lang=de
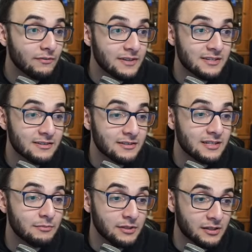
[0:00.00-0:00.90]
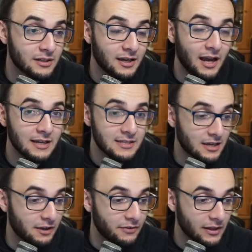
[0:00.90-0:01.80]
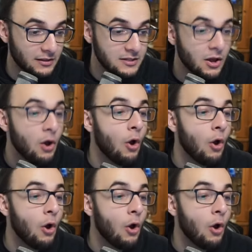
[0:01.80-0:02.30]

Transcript: was ein ziemlich krasser Effekt ist.